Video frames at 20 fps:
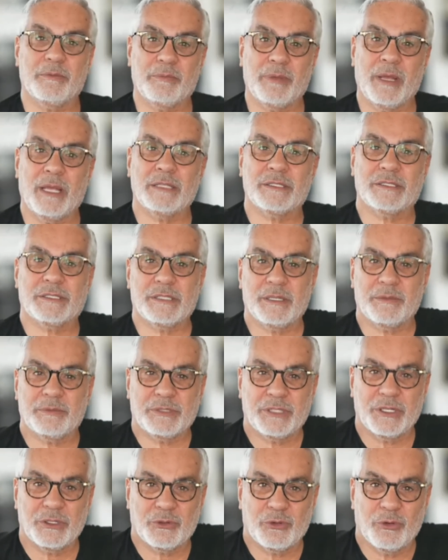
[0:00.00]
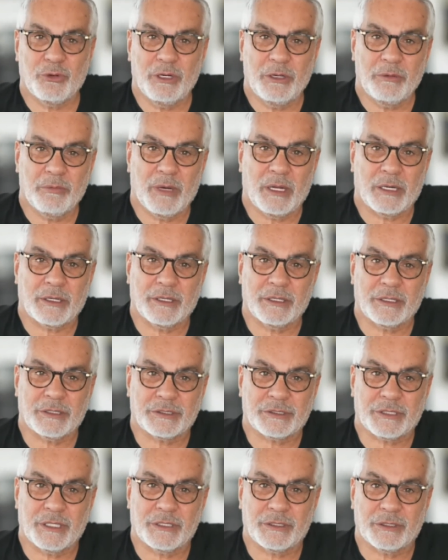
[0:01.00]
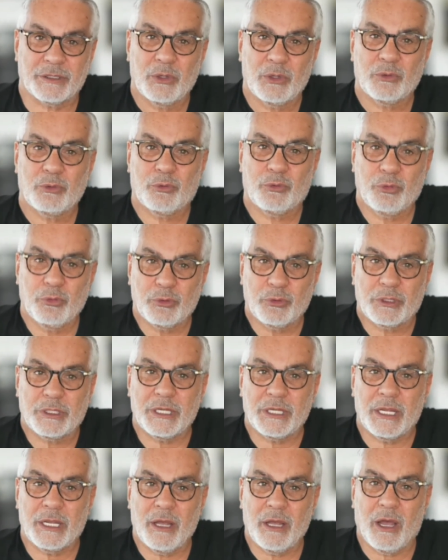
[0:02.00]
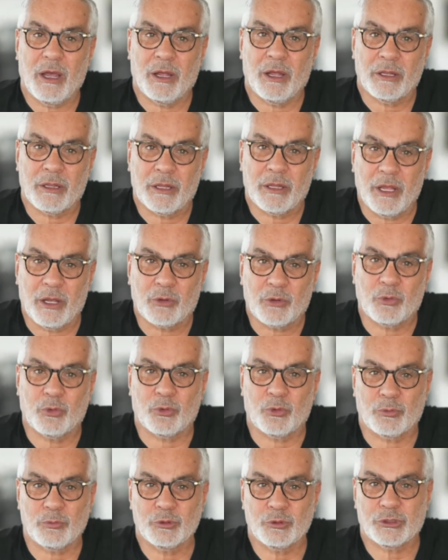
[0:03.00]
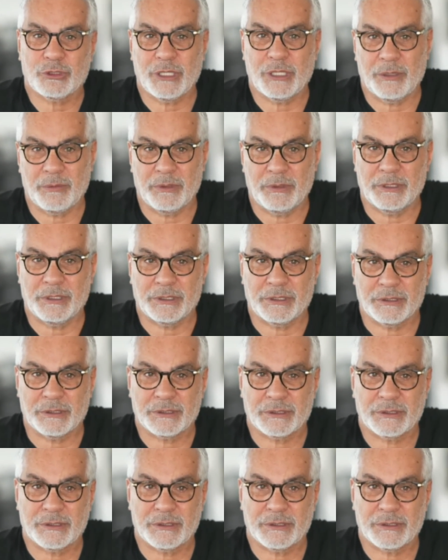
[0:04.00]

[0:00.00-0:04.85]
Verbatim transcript: Ben size bir şey söyleyeyim mi arkadaşlar? Türkiye'yi Allah korumuş diyebiliriz.